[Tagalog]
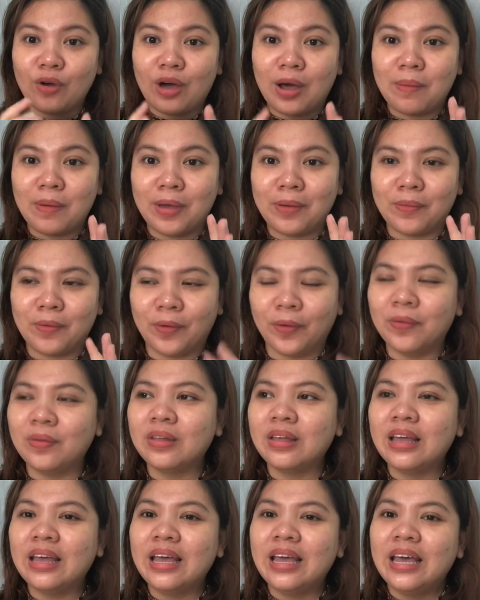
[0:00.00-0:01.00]
kamay mo
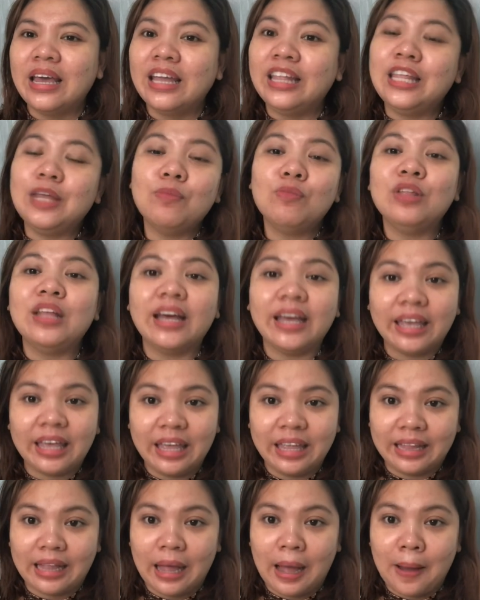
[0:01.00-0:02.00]
hindi mo
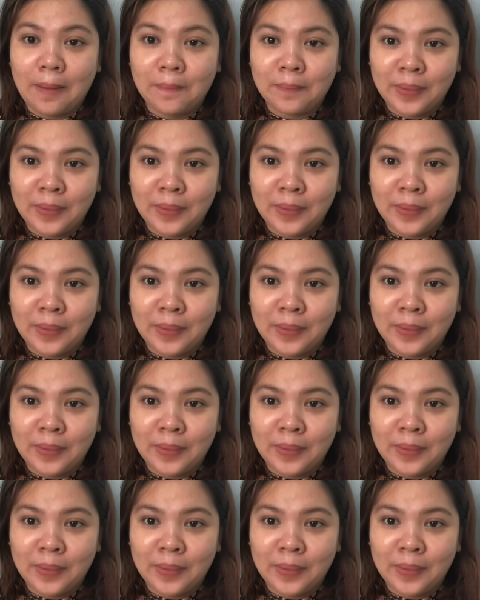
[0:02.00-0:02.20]
nakikita,